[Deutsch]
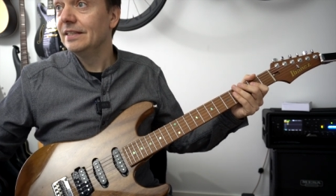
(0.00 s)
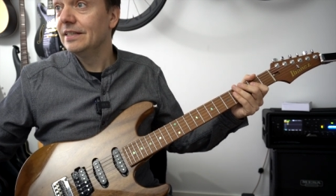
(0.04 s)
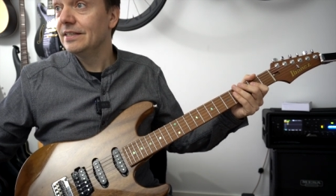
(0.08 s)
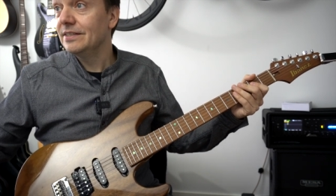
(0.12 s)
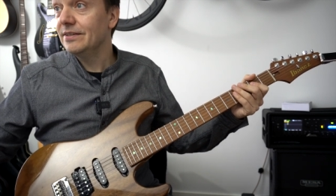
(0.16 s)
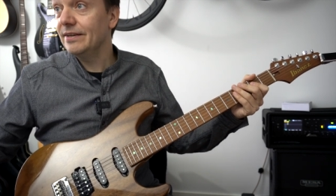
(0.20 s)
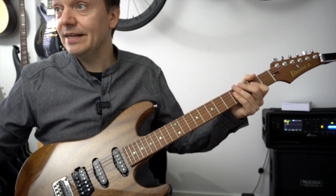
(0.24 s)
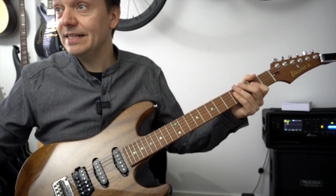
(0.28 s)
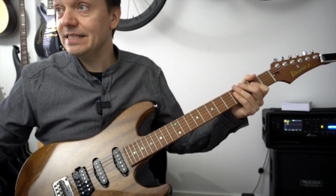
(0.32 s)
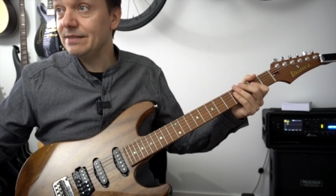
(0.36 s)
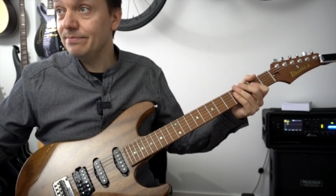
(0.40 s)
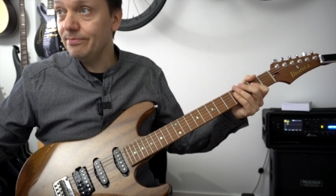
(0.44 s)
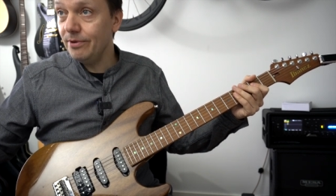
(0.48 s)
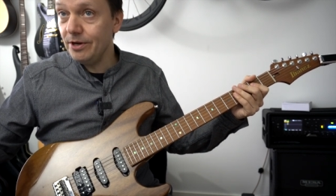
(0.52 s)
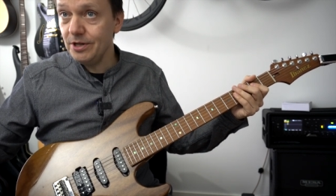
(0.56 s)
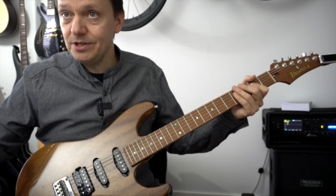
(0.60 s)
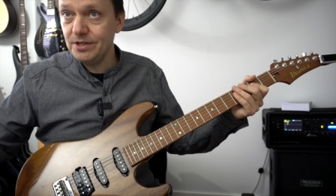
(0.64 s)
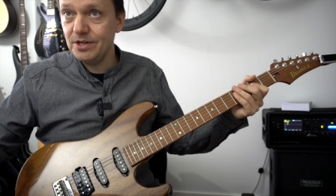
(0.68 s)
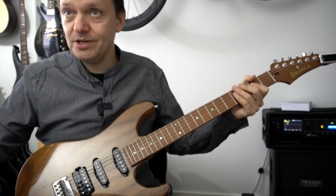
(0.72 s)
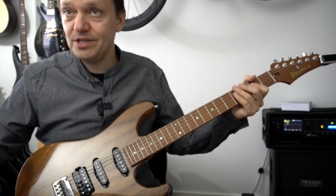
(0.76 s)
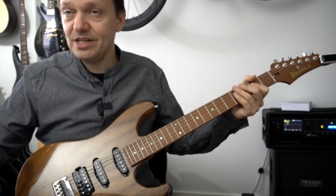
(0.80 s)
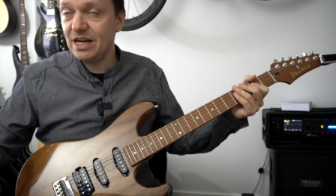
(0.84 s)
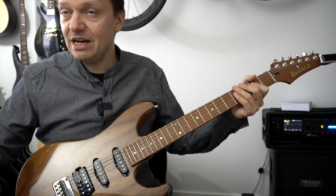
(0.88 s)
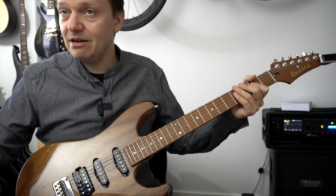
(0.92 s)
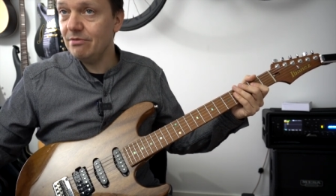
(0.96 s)
So, jetzt
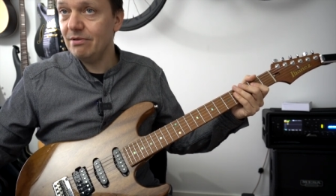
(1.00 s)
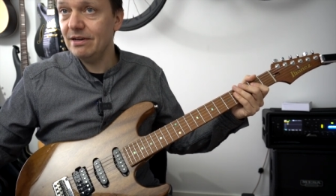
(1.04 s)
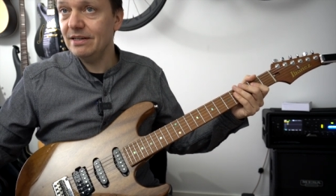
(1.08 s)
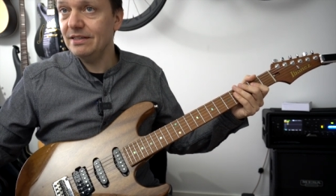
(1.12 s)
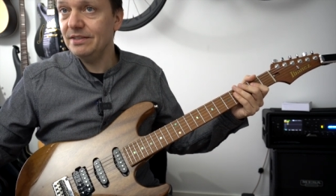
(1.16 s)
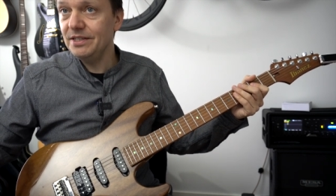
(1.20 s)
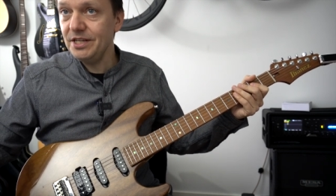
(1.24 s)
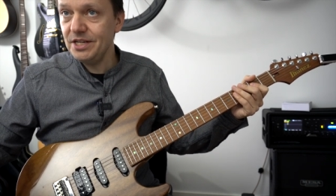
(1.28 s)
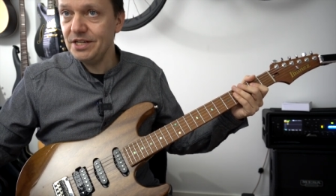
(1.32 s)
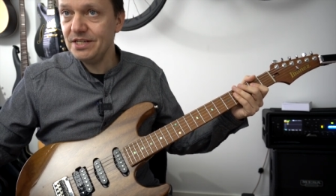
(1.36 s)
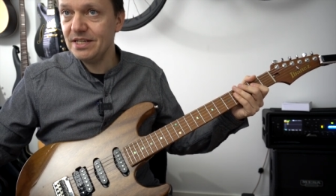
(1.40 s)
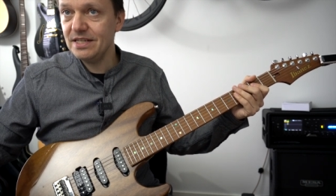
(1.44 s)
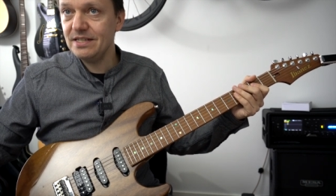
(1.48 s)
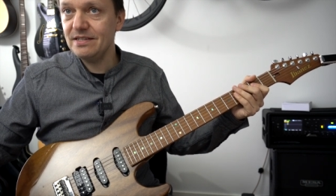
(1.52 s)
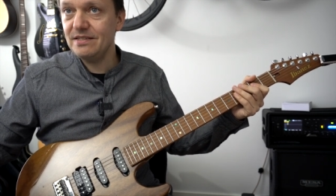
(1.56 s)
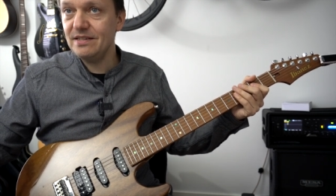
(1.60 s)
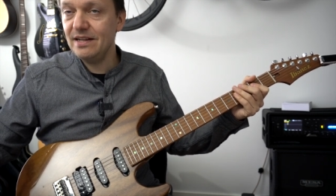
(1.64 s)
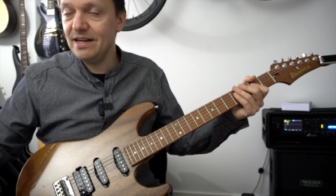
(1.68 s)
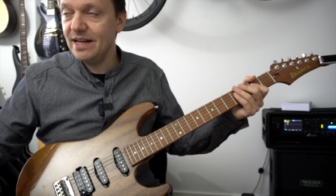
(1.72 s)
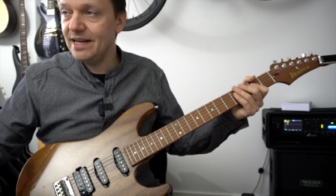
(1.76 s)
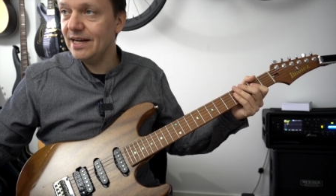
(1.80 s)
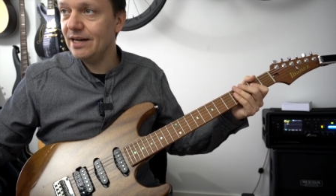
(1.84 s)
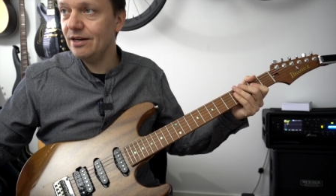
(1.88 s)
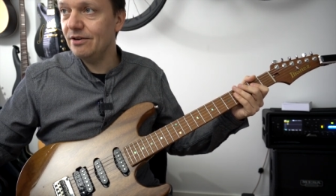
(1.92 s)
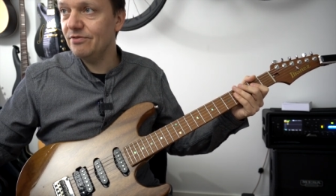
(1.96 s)
möchte ich aber nicht das
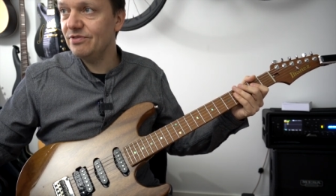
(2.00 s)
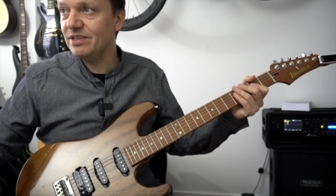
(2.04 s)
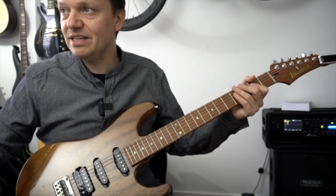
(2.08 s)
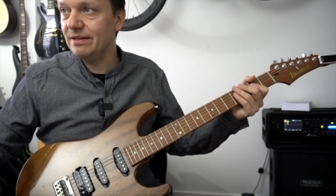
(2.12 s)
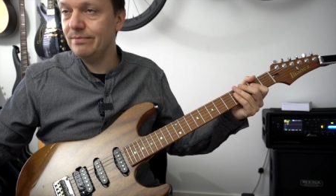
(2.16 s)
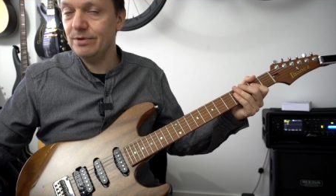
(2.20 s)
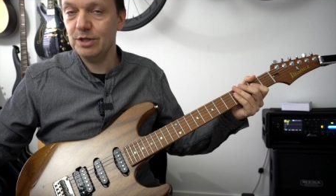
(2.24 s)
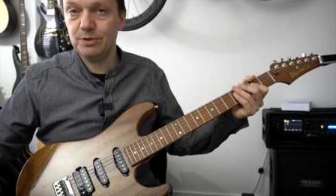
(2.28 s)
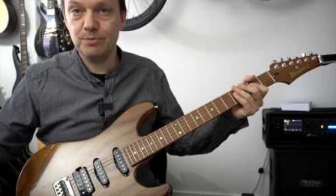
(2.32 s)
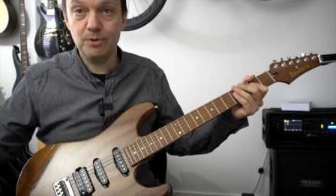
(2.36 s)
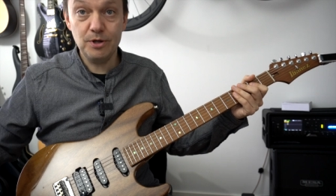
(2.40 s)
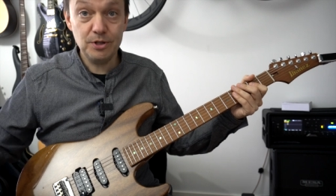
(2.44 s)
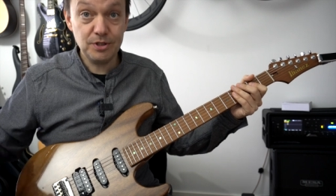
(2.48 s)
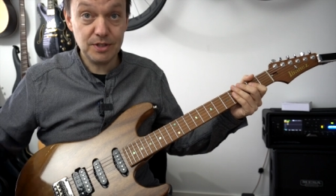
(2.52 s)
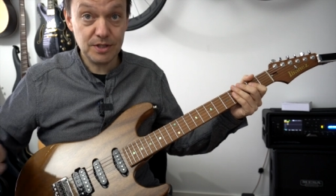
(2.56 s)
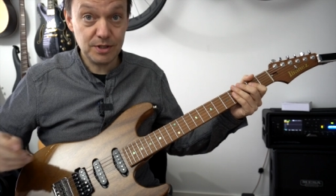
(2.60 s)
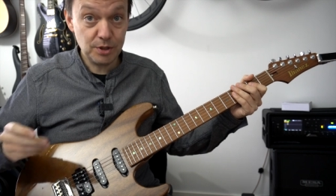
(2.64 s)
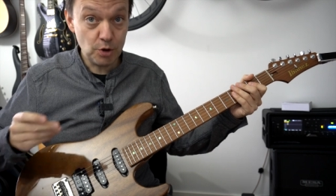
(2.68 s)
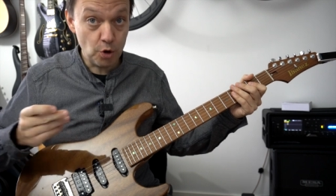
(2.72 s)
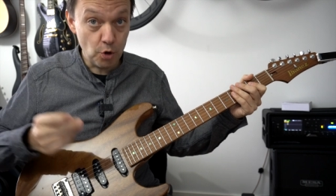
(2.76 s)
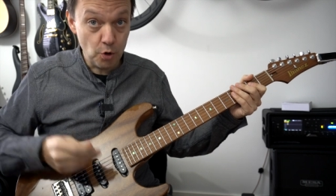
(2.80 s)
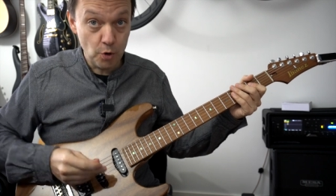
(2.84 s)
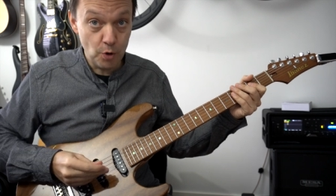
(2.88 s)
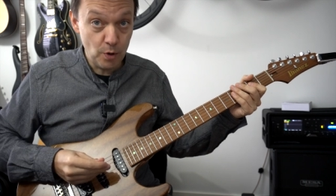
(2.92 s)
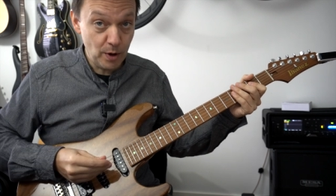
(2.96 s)
Delay aufnehmen. Ich möchte
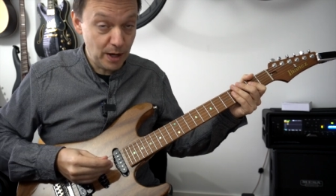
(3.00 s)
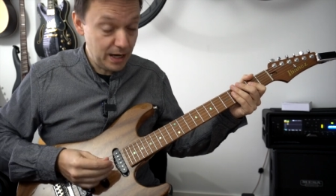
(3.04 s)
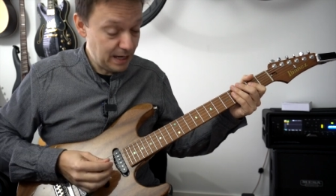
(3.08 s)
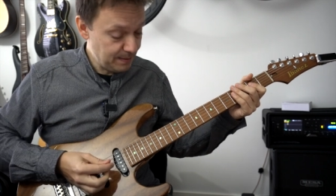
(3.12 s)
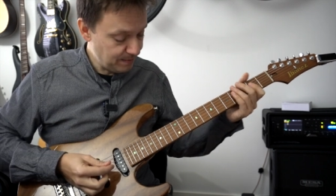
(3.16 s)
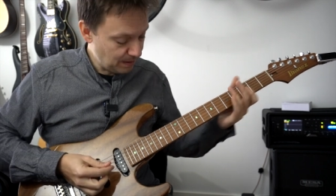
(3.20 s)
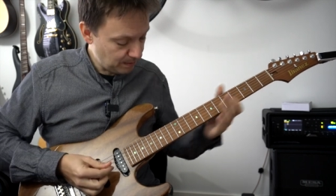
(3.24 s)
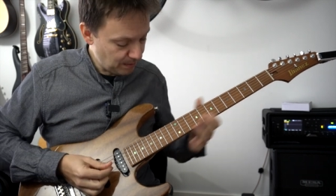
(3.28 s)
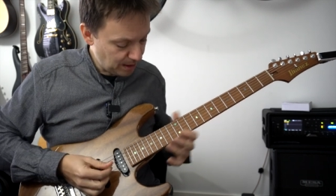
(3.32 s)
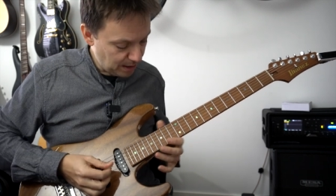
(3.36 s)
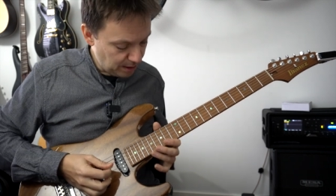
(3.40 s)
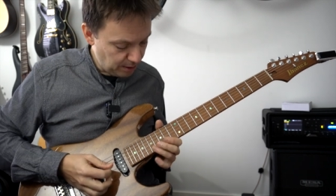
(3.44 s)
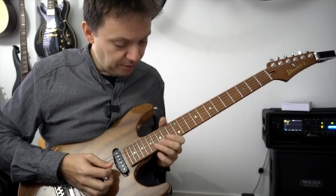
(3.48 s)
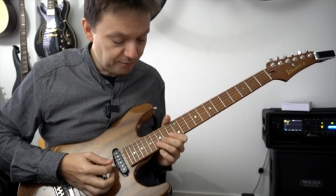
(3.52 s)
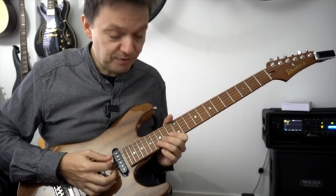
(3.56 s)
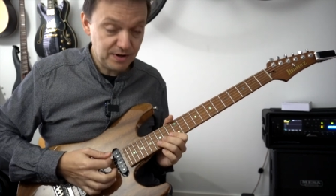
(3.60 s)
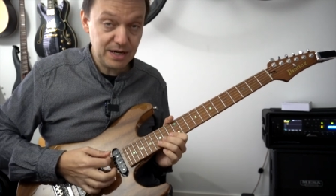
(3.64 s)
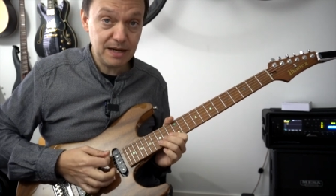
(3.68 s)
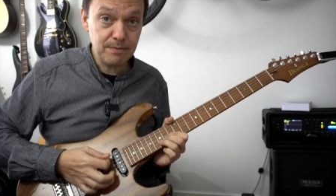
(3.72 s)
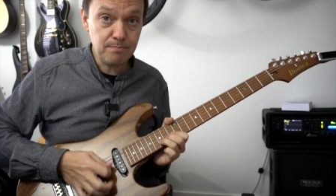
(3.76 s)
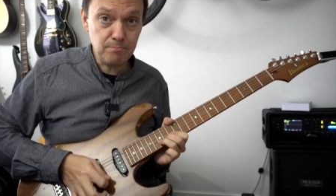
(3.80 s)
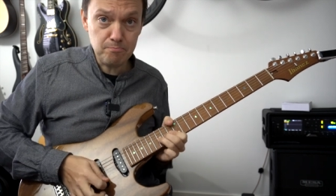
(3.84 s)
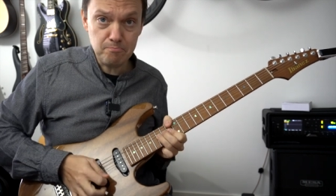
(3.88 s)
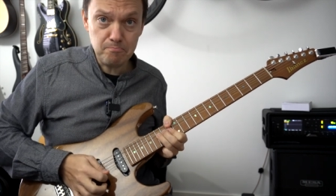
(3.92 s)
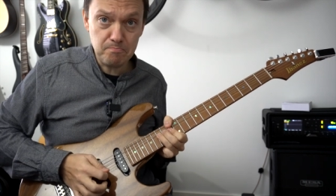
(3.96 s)
es hören beim
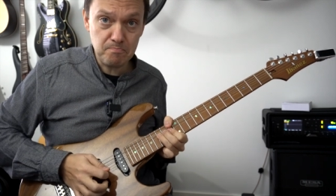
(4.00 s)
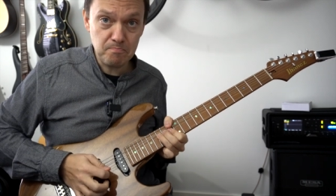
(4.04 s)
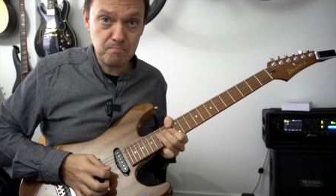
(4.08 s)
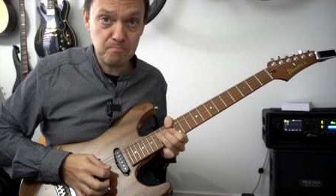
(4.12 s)
Aufnehmen.